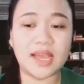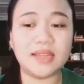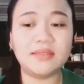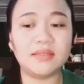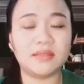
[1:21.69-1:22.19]

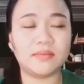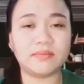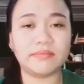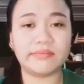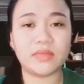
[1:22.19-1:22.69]
Minsan,
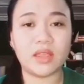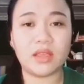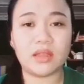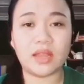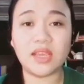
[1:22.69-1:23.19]

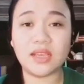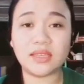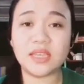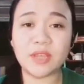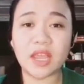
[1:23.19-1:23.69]

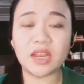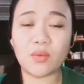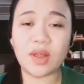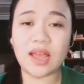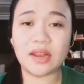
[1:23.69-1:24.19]

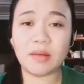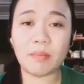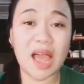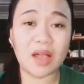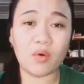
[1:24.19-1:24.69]
naiisip niya na
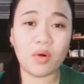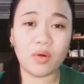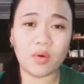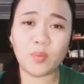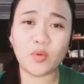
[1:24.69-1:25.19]
wala nang
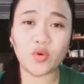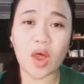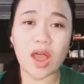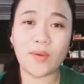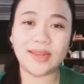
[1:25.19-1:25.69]
bago
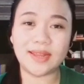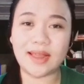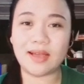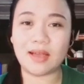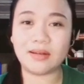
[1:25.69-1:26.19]
o puro
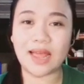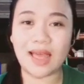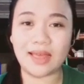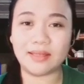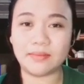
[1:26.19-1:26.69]
away na lang
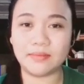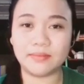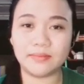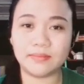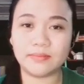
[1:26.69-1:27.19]
ang lahat.